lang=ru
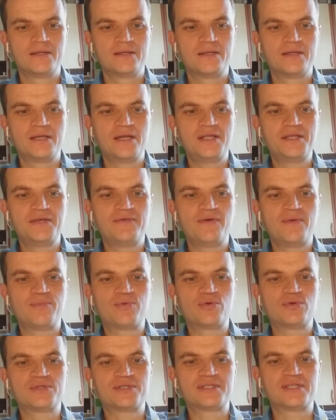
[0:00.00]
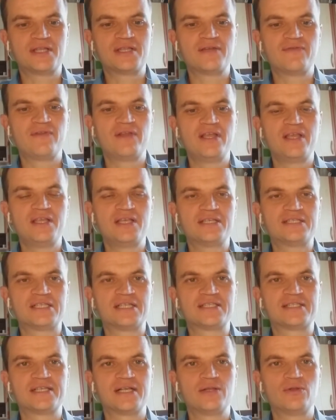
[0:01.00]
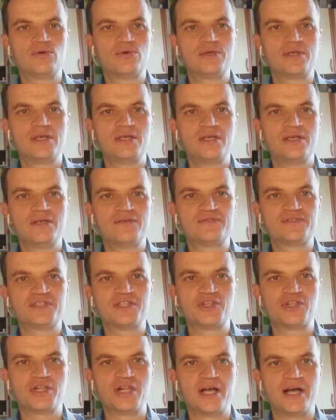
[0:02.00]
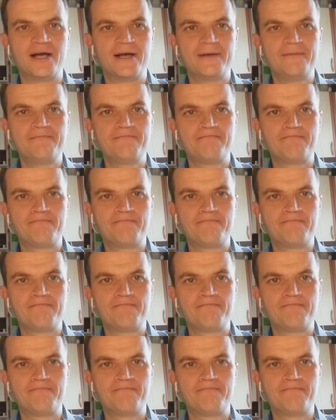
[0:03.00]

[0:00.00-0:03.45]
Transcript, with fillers: Третий вопрос – становление социологии в США.